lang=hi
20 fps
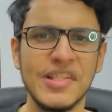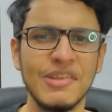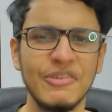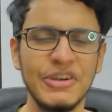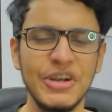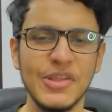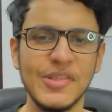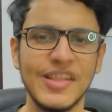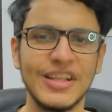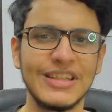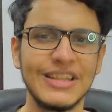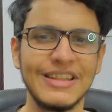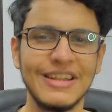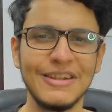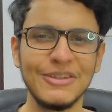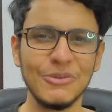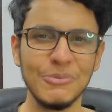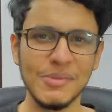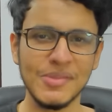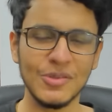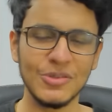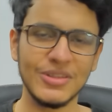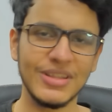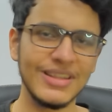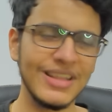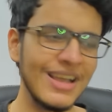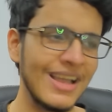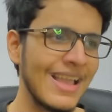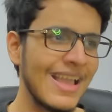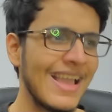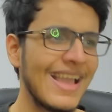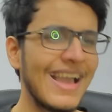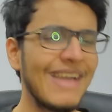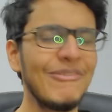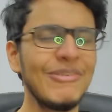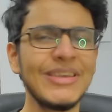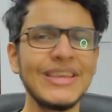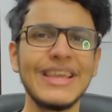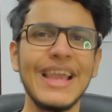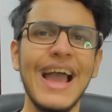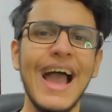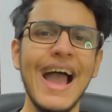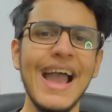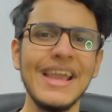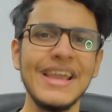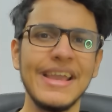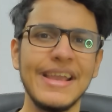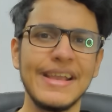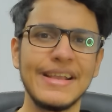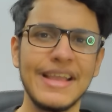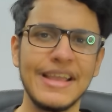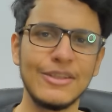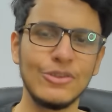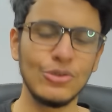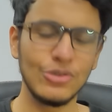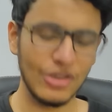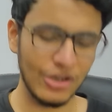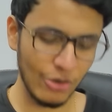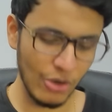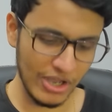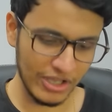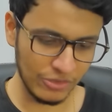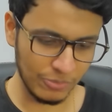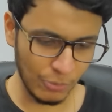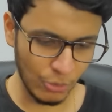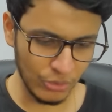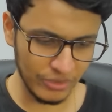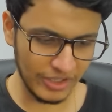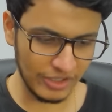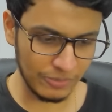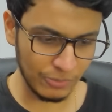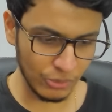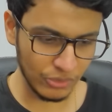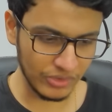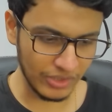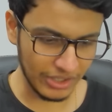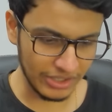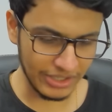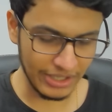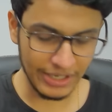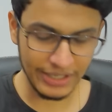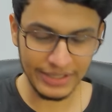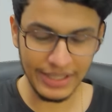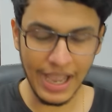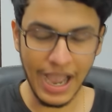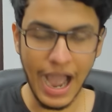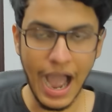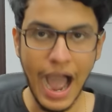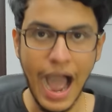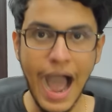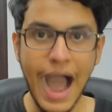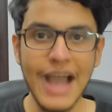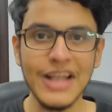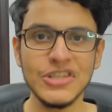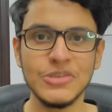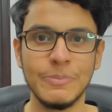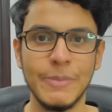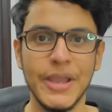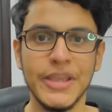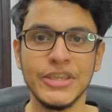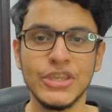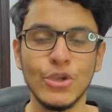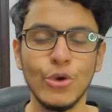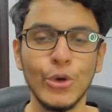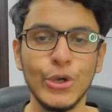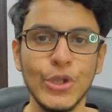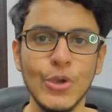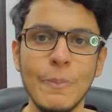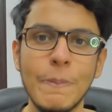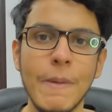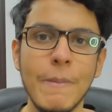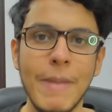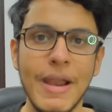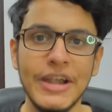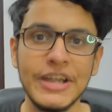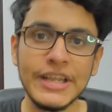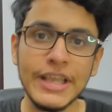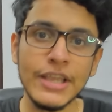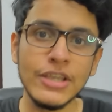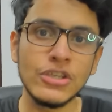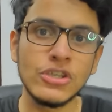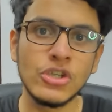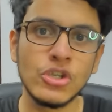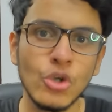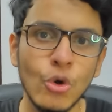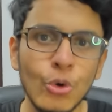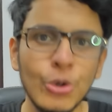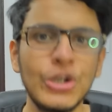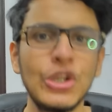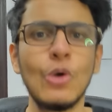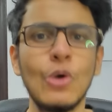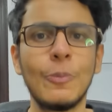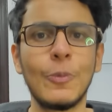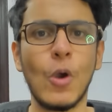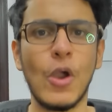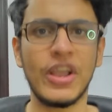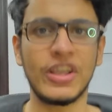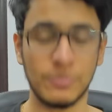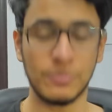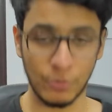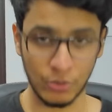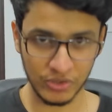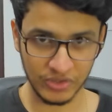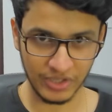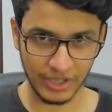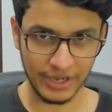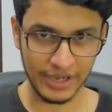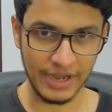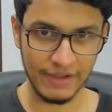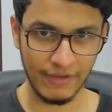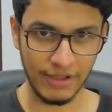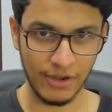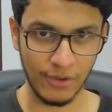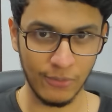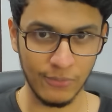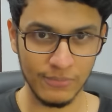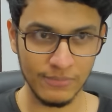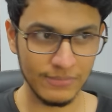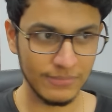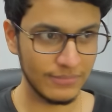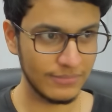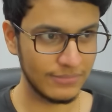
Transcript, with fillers: ऐसी वीडियो देखता था ना तो मैं सोचता था तो क्या ये एक दूसरे को एक्सपोज एक्सपोज करते रहते हैं आज मैं यूट्यूब पे बैठ के यूट्यूब को एक्सपोज करने वाला हूँ